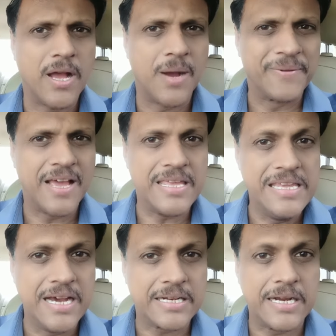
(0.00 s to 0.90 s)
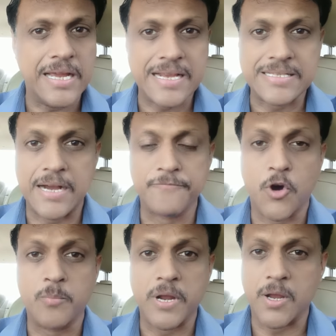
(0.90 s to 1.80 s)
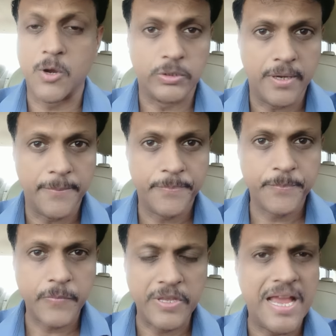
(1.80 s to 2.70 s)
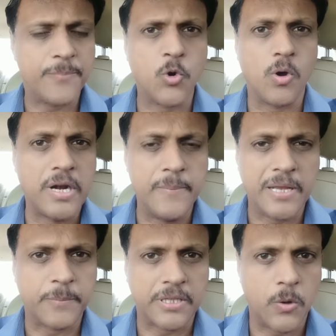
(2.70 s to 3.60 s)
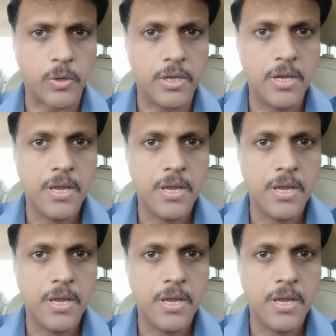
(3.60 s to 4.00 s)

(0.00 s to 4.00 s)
अपना ई e ER का एग्जाम फॉर्म भरना होता है ये आपको ऑलरेडी बात पता होगी